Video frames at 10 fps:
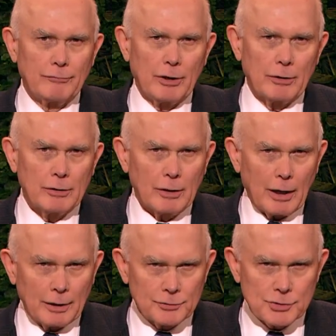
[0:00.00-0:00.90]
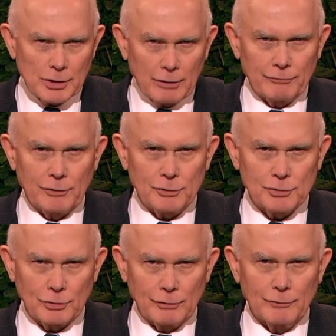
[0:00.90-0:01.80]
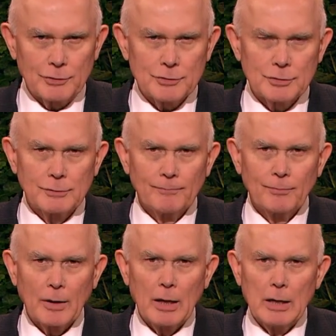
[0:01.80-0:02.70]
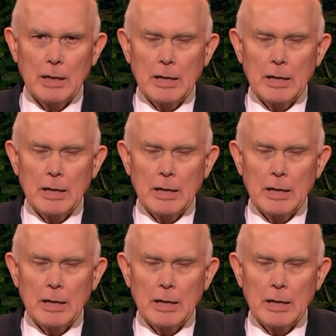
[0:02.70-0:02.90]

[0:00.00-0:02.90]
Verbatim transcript: 这是由于他们无私服务的方式。